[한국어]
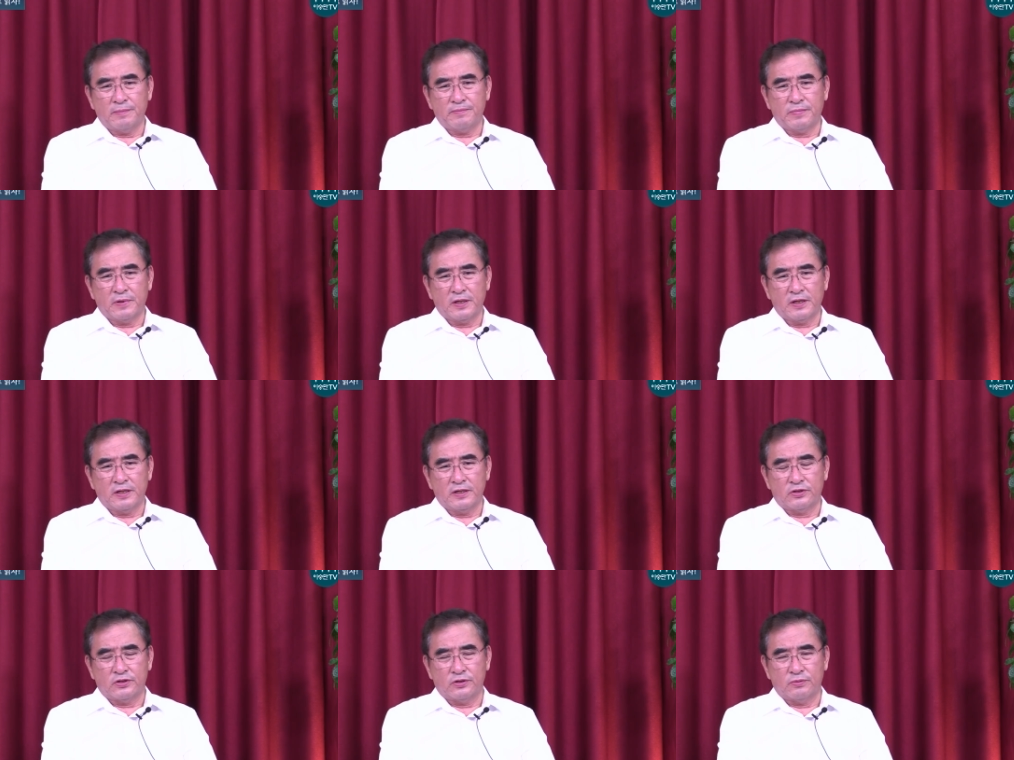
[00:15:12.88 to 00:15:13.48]

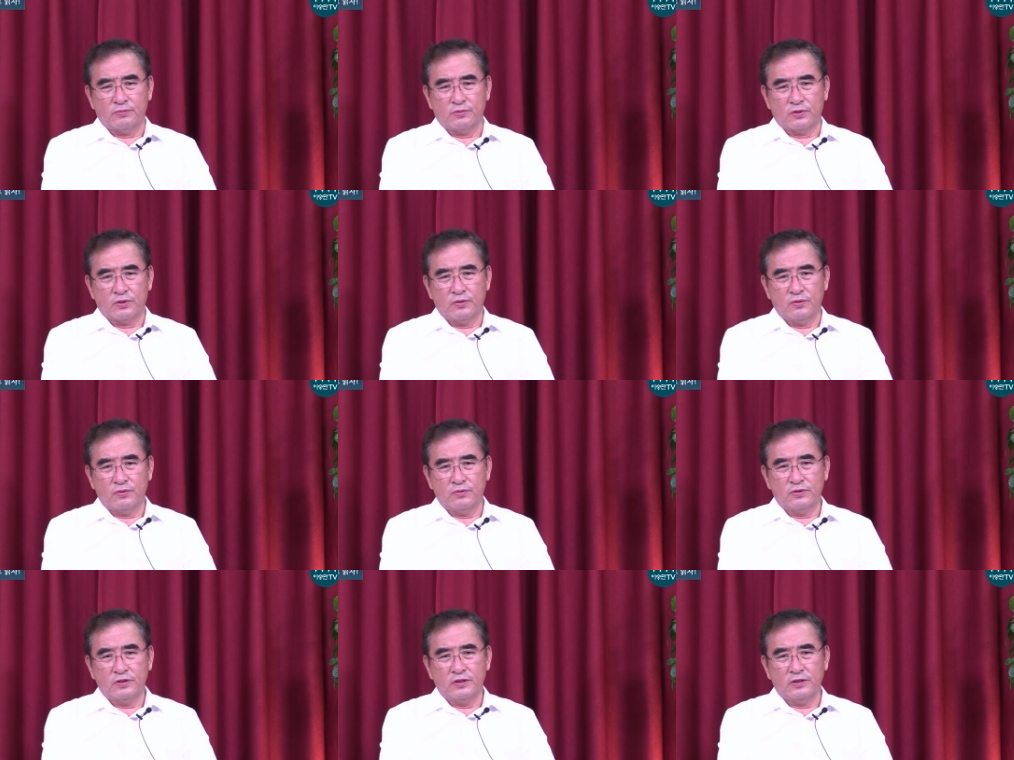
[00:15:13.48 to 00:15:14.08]
압박하였으므로
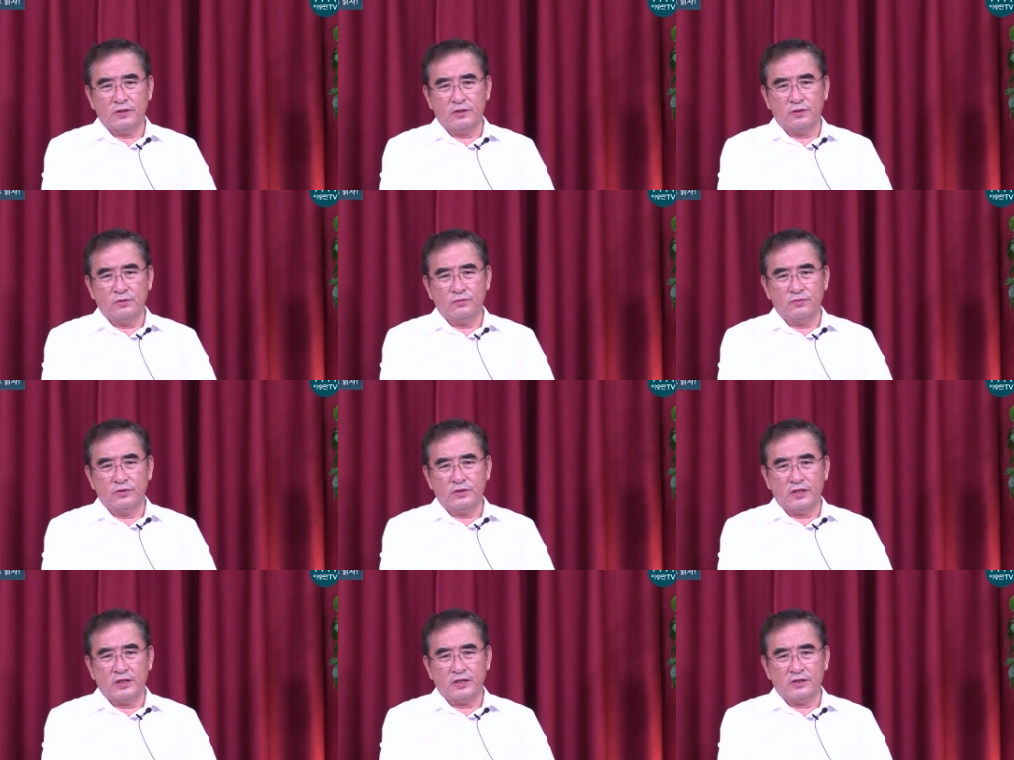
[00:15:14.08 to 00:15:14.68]
우리는
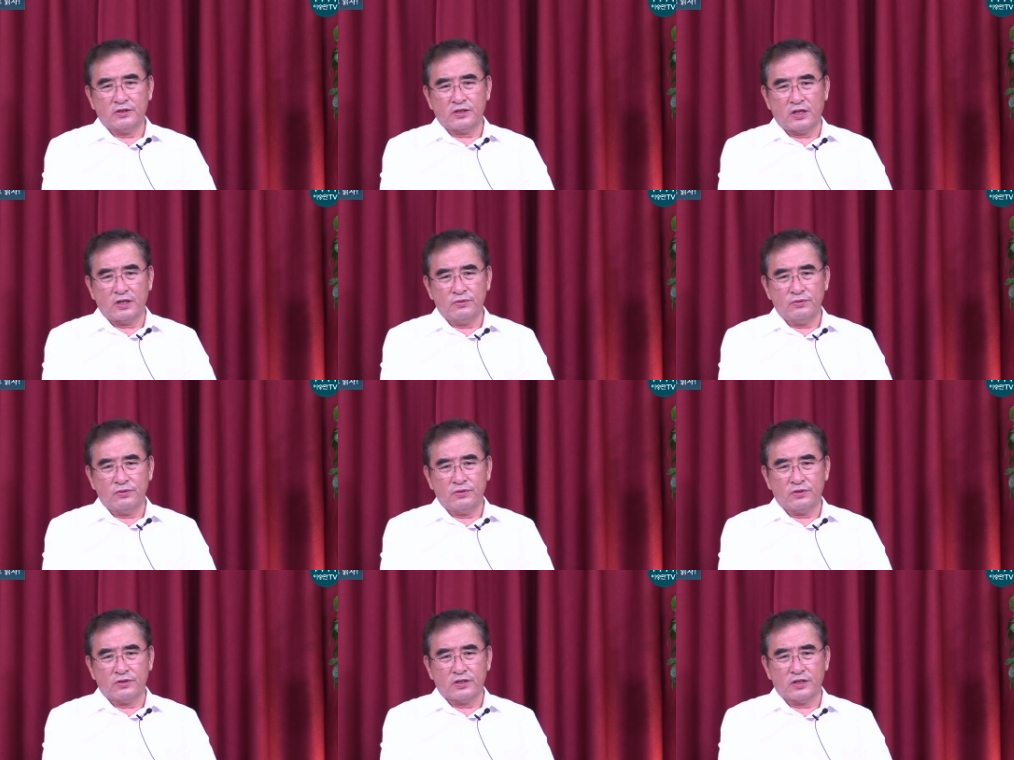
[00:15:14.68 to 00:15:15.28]
우리의 자유를